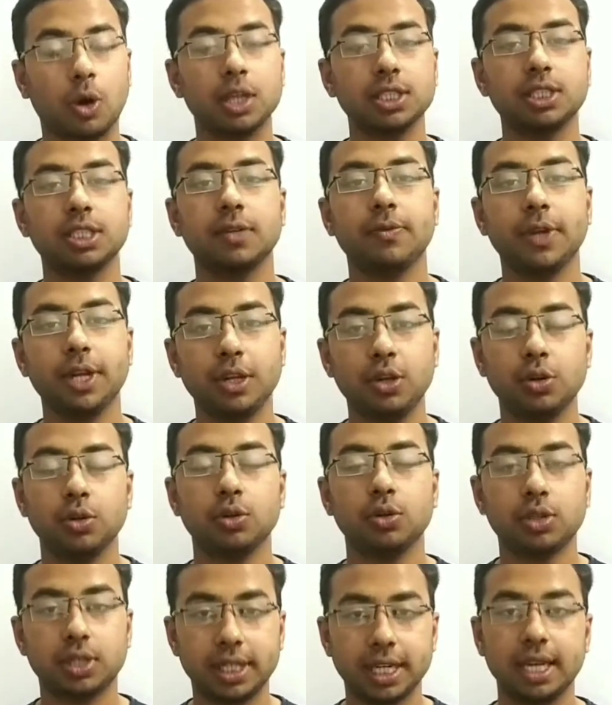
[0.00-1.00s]
वॉच द
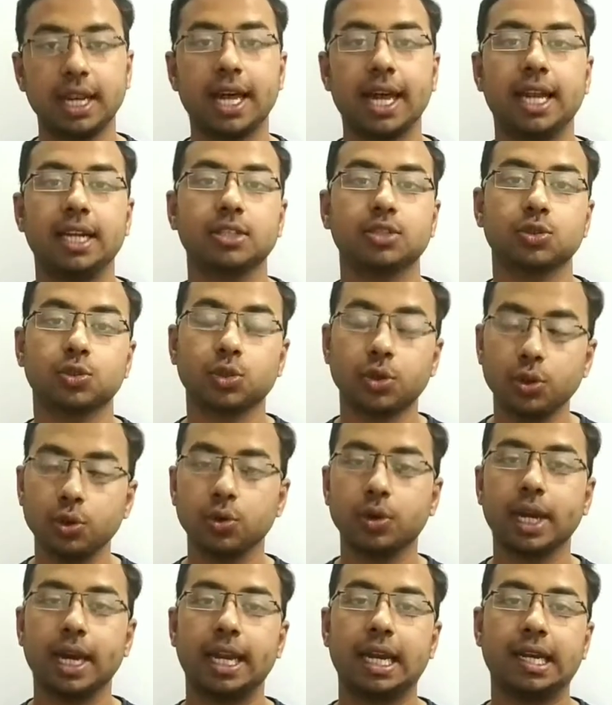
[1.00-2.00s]
वीडियो टिल एंड सो
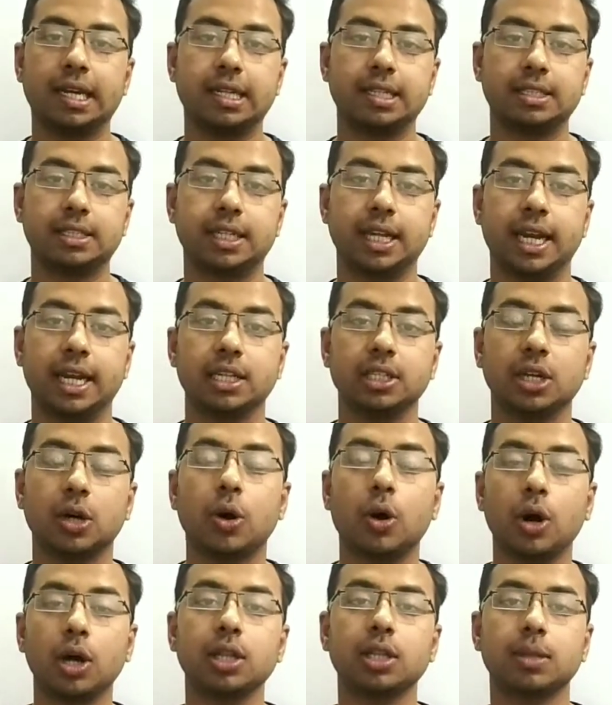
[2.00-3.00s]
यू कैन अंडरस्टैंड
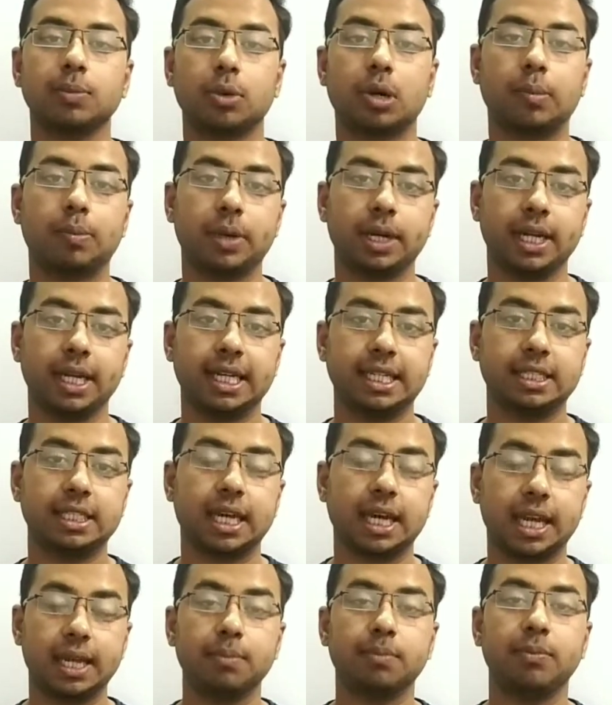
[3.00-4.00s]
ऑल द प्रॉपर्टीज
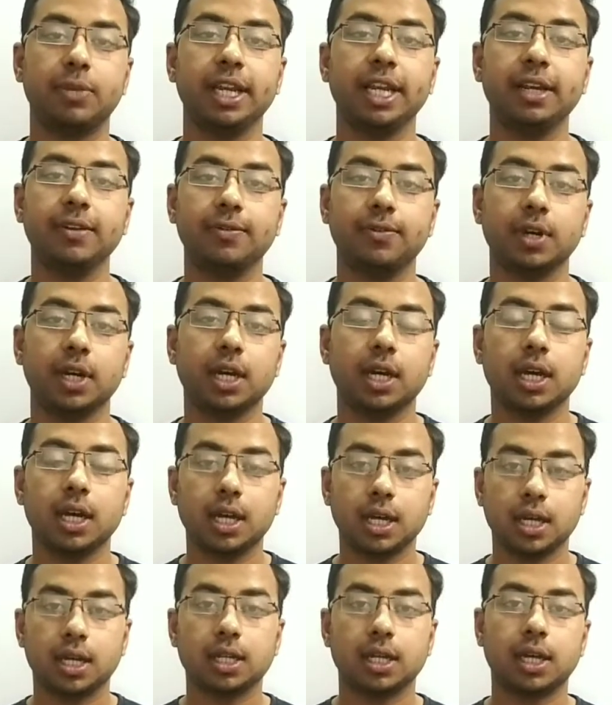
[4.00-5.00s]
इन
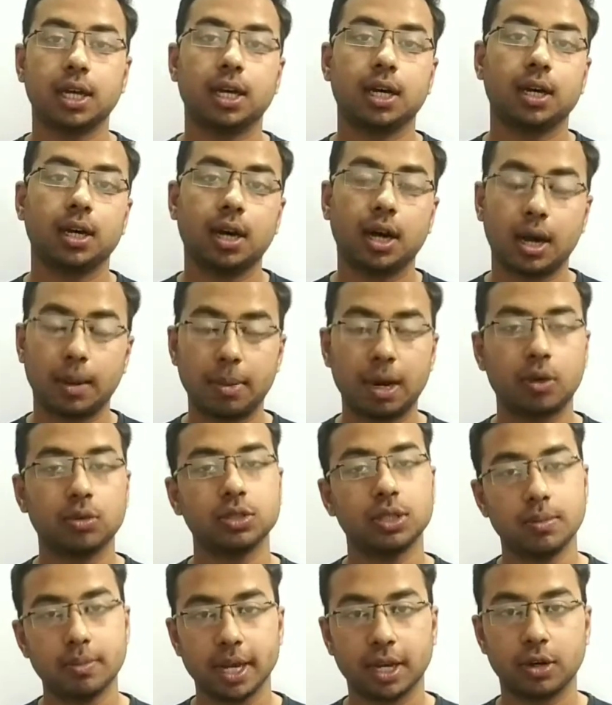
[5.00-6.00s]
ब्रीफ
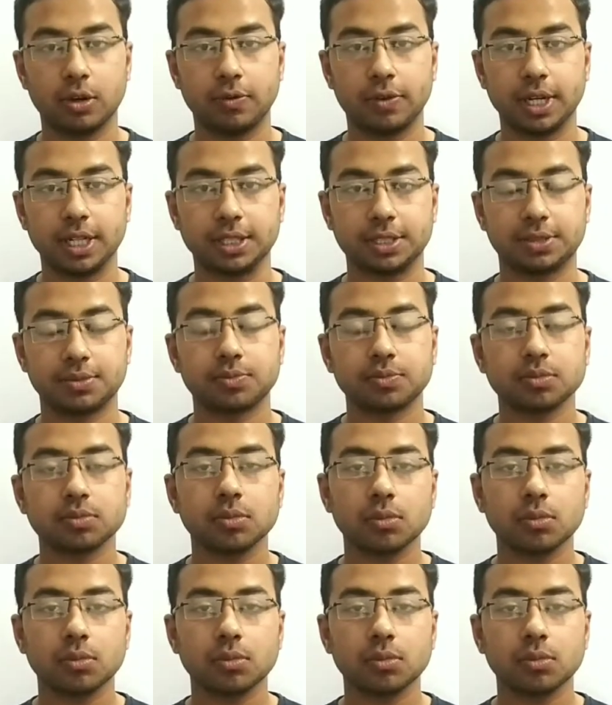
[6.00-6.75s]
अबाउट द मैक्रोफेज